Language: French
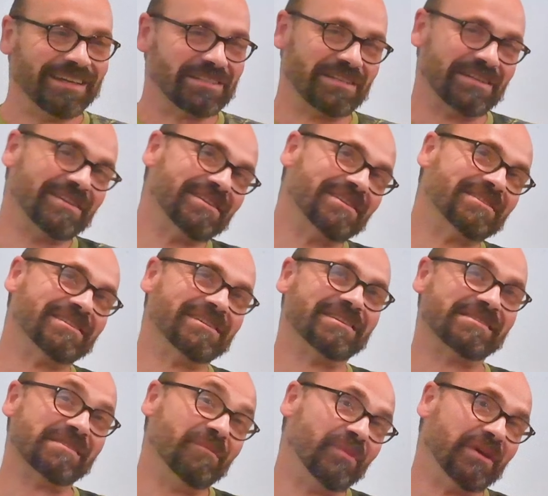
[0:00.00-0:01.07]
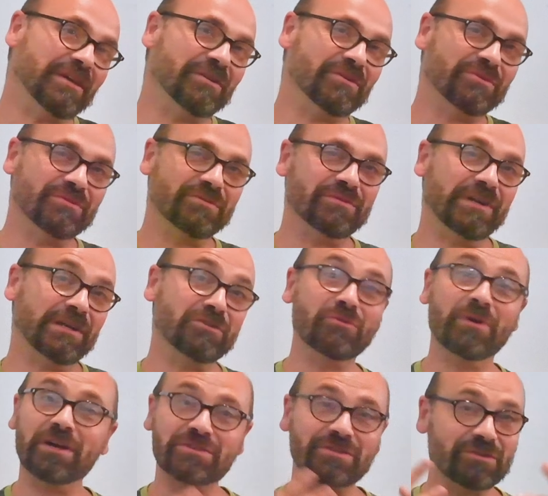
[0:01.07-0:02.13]
J'ai ces pays où les
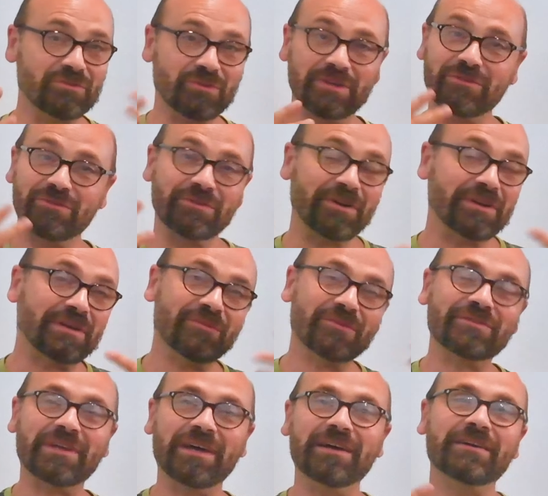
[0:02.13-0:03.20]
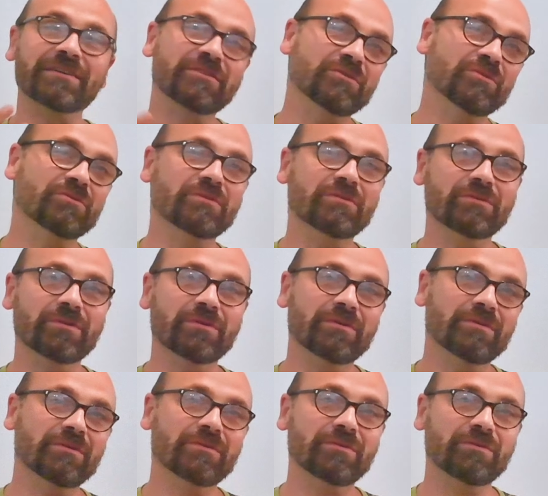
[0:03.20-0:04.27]
nuages côtoient tout le temps les montagnes, où
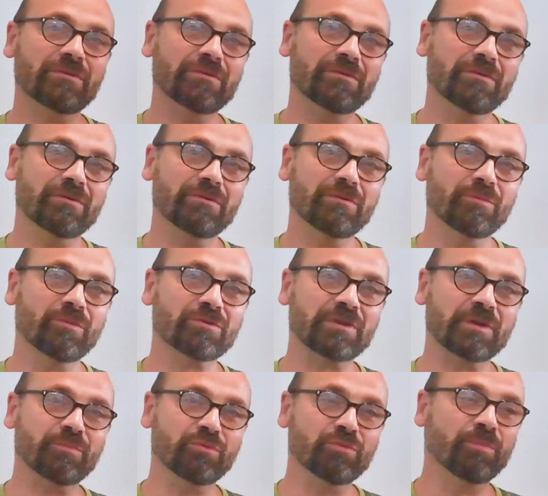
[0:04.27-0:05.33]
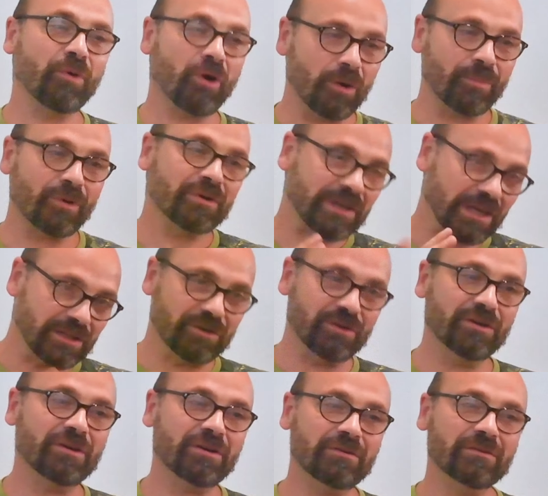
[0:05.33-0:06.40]
le, monde est plus propre
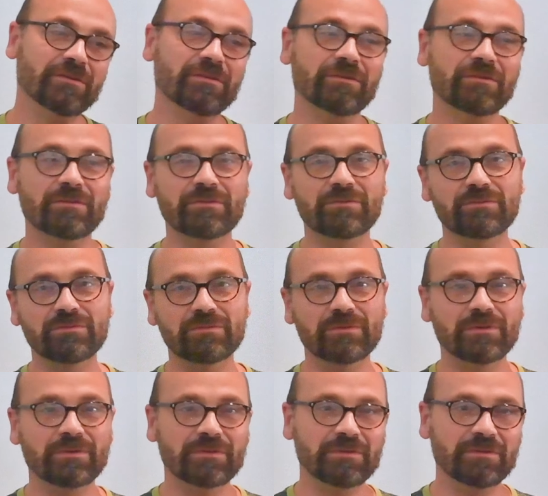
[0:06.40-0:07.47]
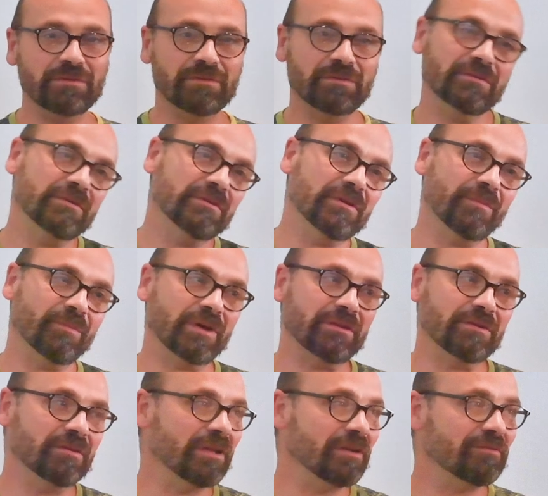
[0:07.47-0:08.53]
qu'ailleurs, où il n'y a pas
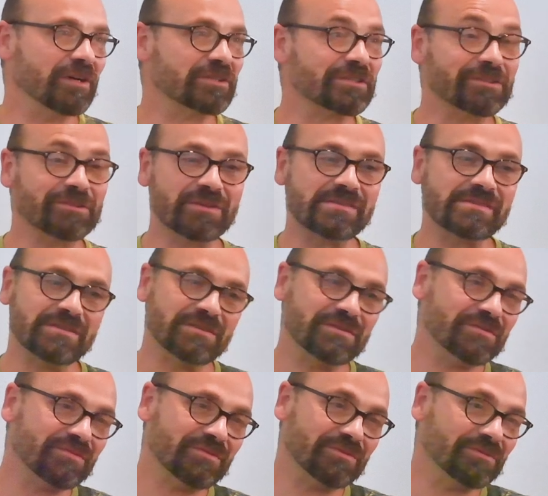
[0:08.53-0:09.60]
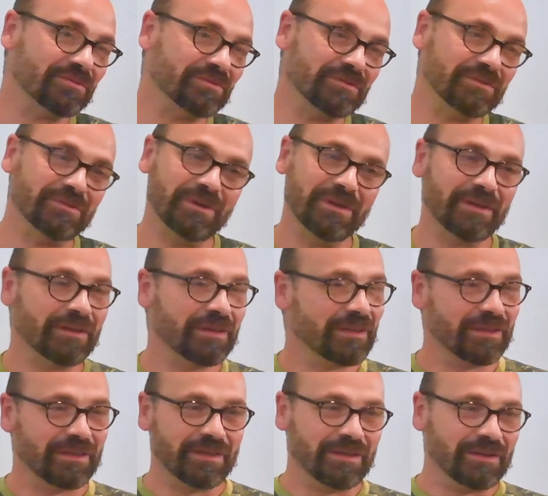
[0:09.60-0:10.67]
d'élevage intensif, où
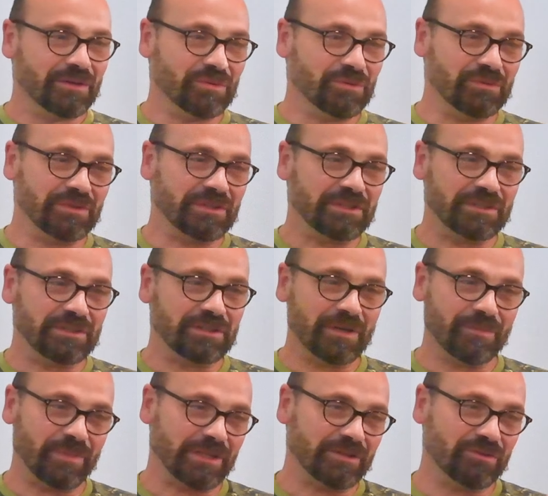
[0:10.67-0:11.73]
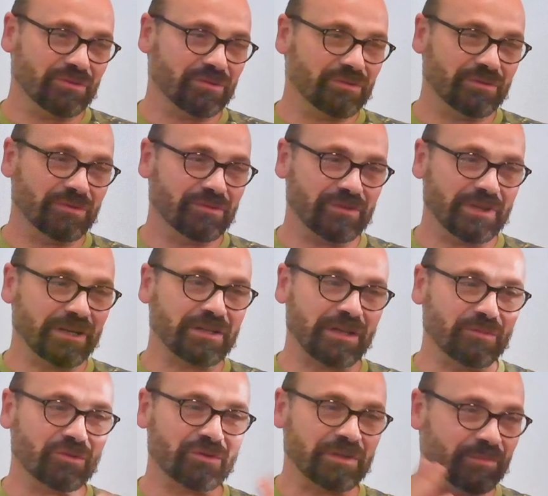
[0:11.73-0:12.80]
il n'y a pas de, de vilain
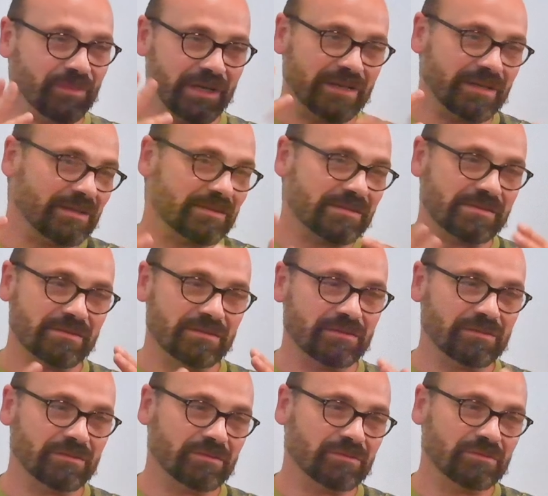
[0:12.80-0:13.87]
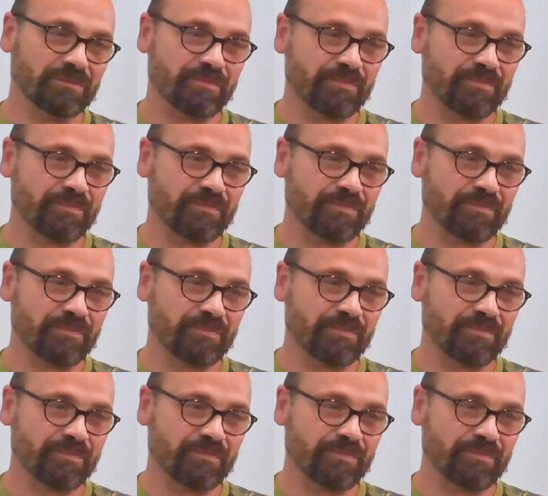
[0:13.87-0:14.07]
camion qui passe. Hein